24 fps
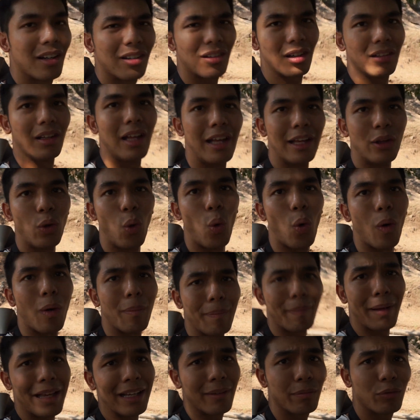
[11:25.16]
ก็เลยถูก
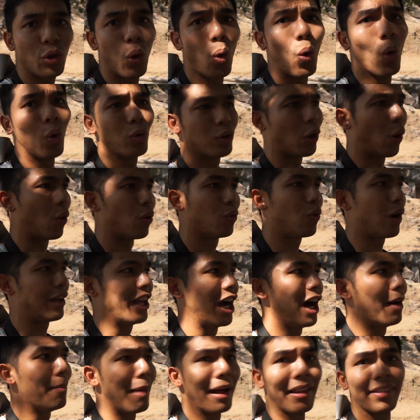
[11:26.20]
ไปถูกลงกว่า
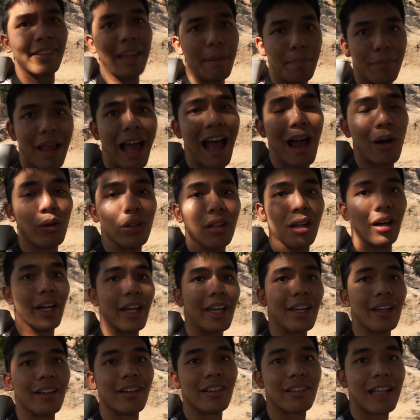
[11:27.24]
เดิมอ่ะสิบเท่าเลย
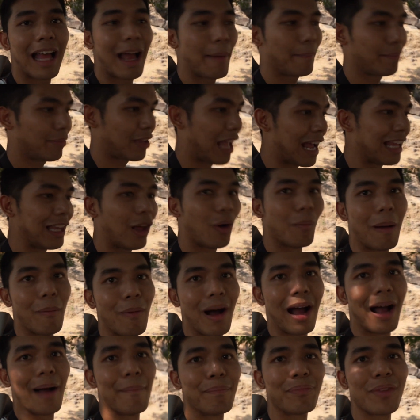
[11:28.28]
ถ้าถ้าเราแบบ
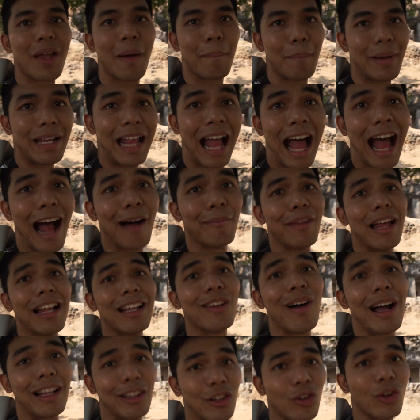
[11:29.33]
ว่าไม่ถามนะ
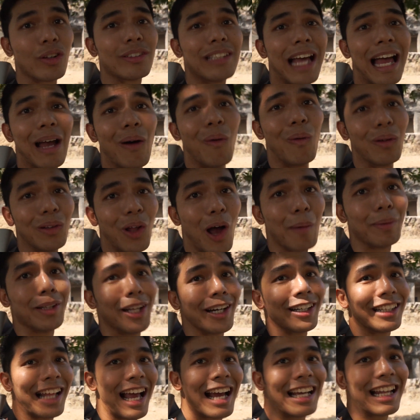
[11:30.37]
เราอาจต้องจ่ายหกร้อยไปเล
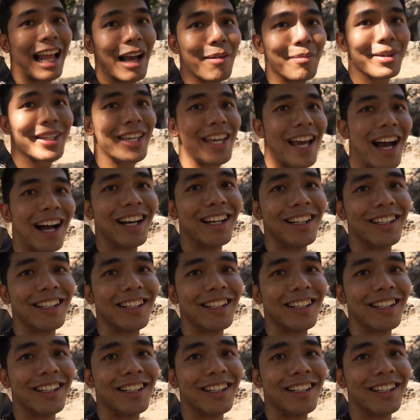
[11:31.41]
ยก็ได้นะเมื่อกี้